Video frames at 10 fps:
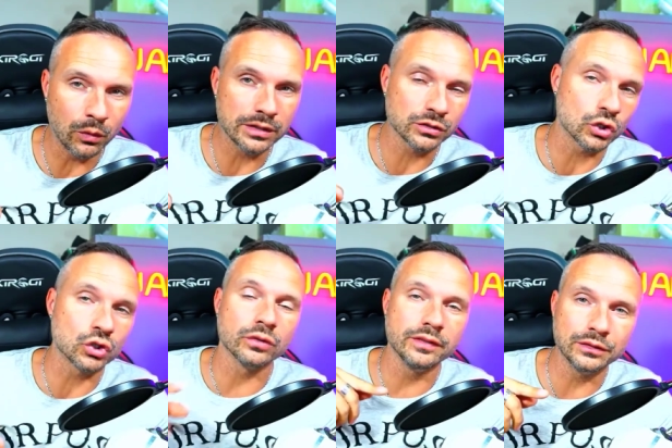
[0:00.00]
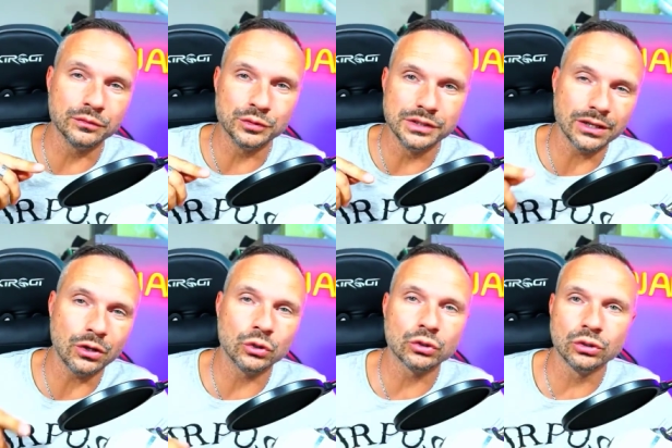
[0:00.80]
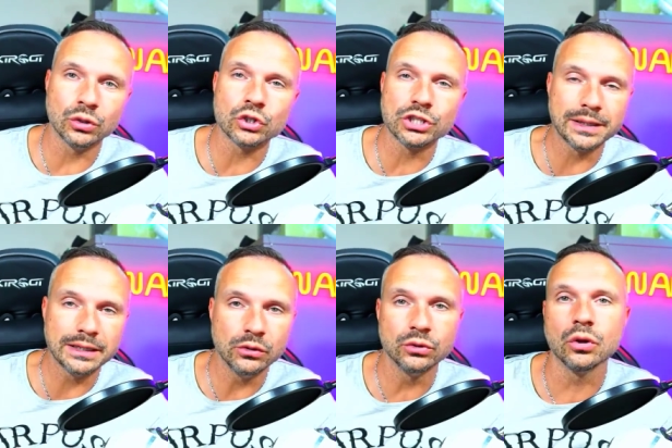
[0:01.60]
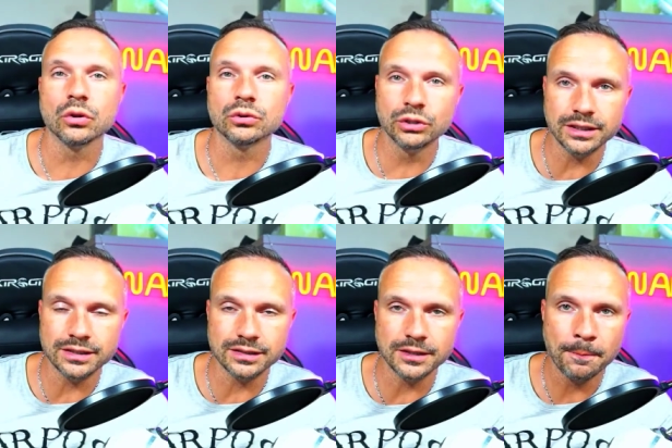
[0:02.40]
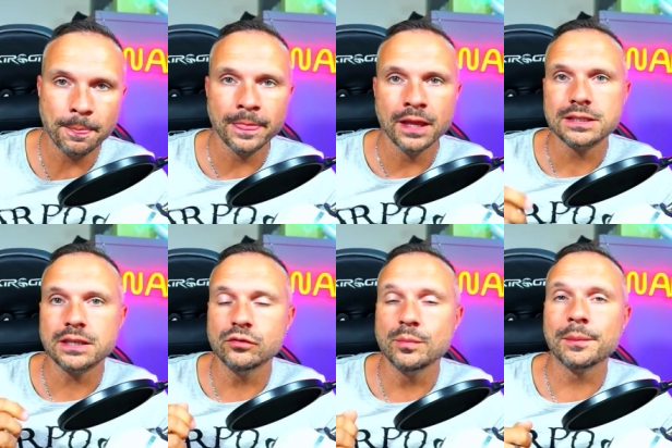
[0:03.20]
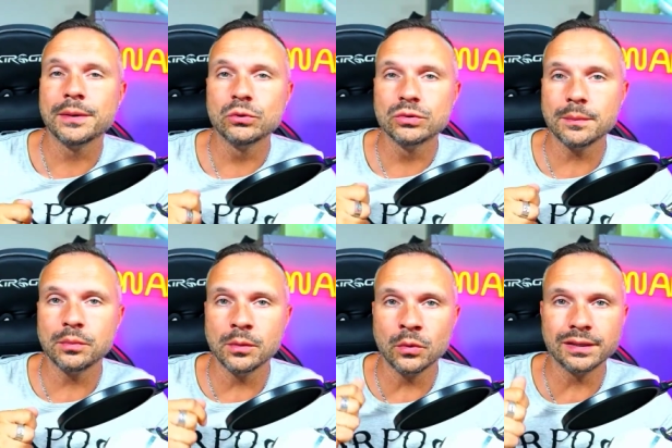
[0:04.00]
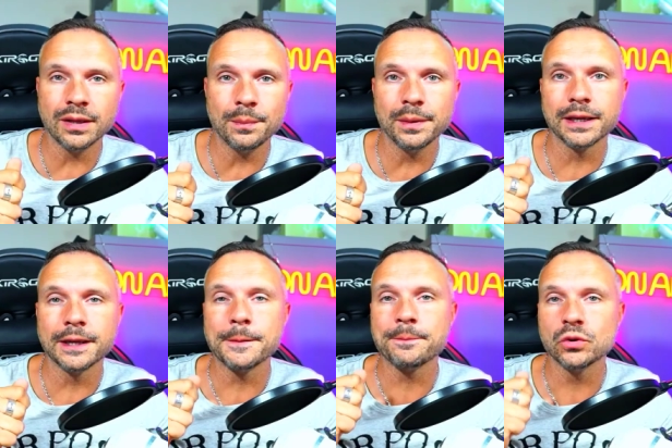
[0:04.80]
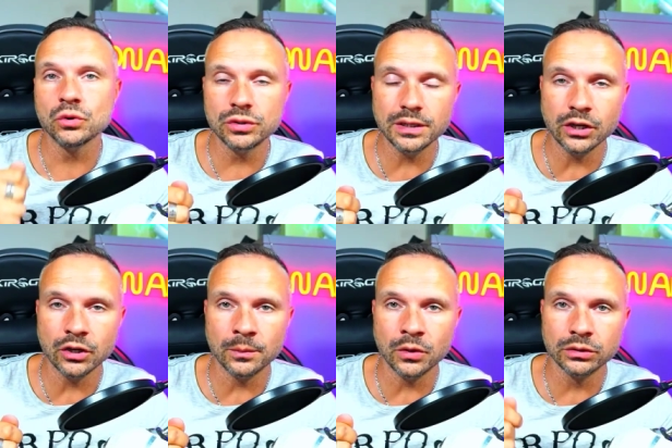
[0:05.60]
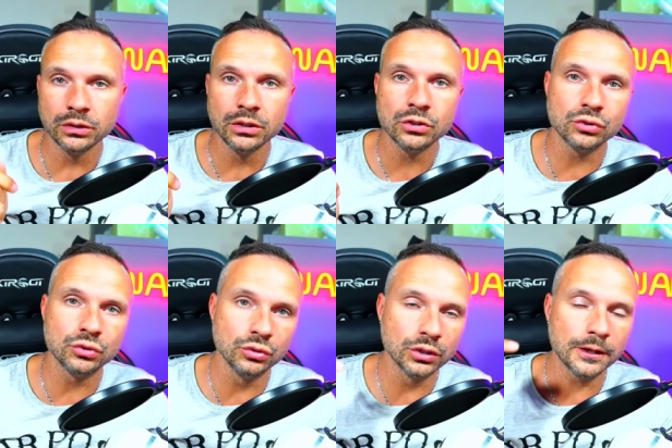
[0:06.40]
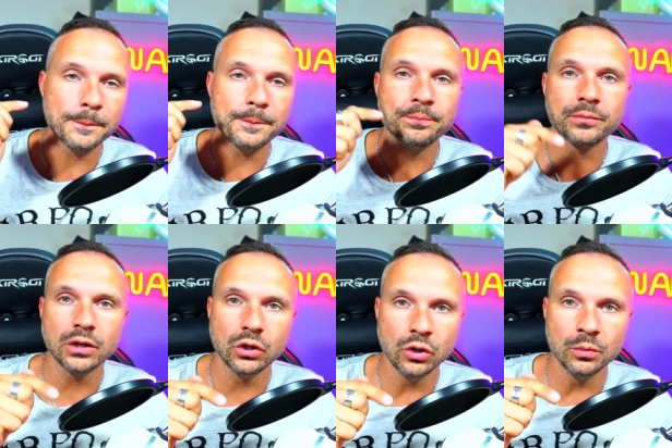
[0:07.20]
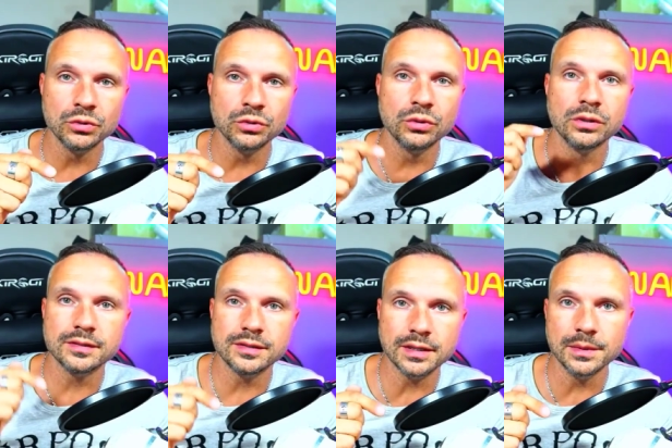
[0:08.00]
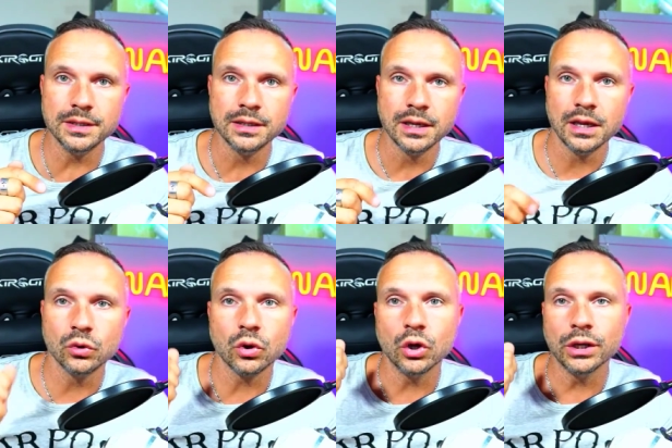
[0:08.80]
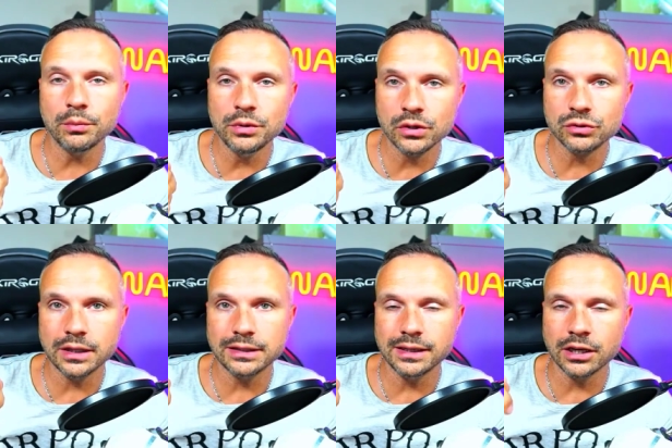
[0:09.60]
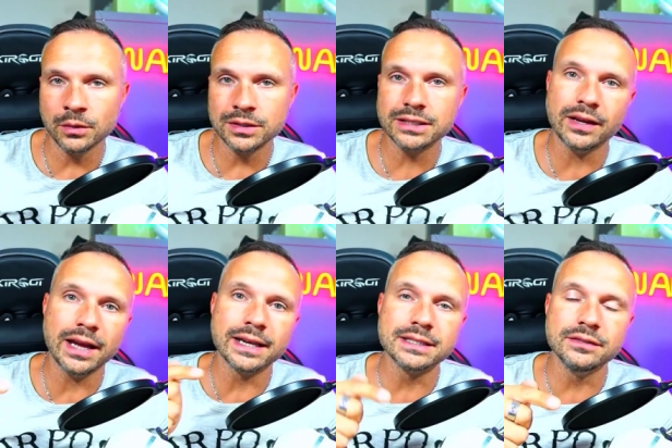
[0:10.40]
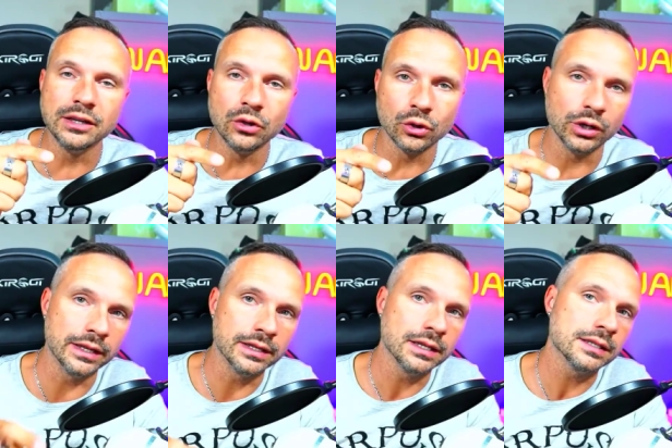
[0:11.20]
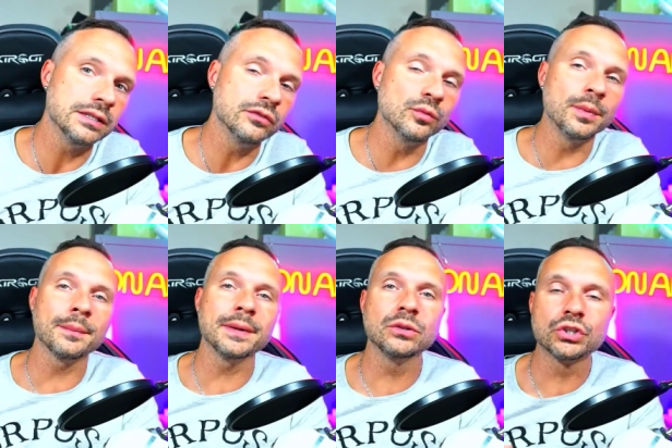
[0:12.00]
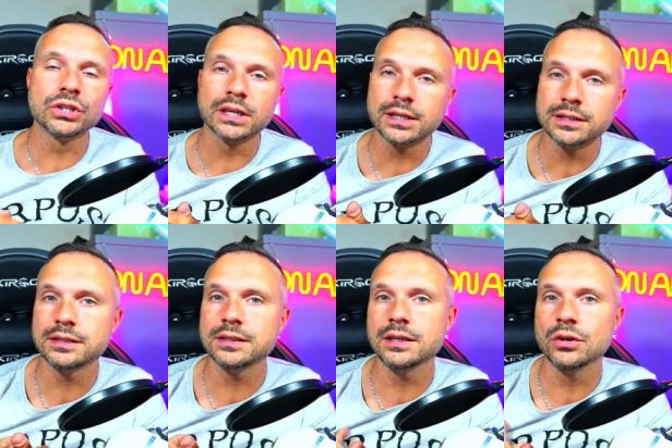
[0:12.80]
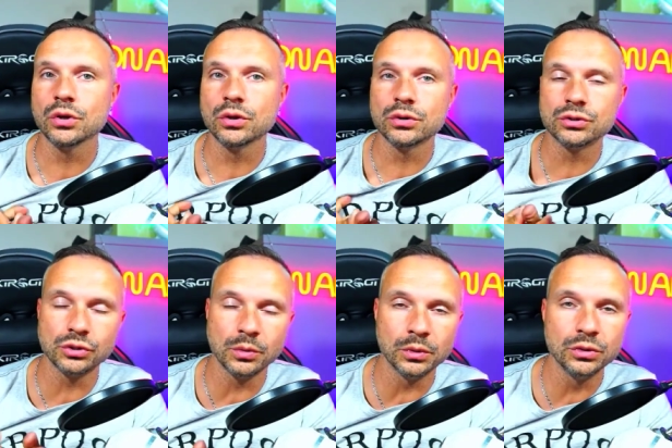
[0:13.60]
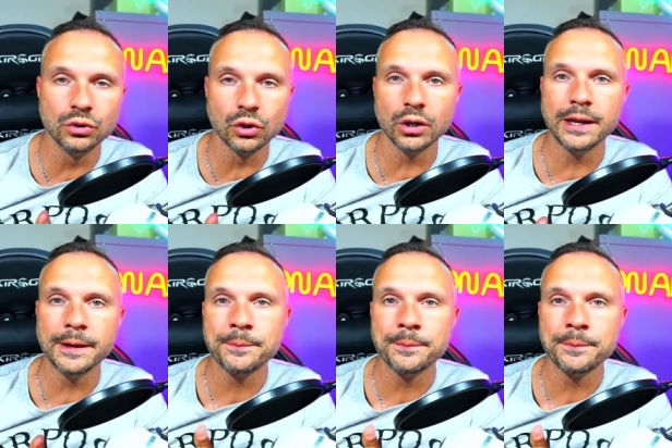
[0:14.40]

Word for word: à ce que je viens de vous dire, entre-temps j'ai pris le temps de tester. Ça vous permet tout simplement d'appairer une télécommande sur le module Zigbee. Donc en appuyant sur la télécommande, ça va activer le relais, ce qui vous permet de gérer ce, module relais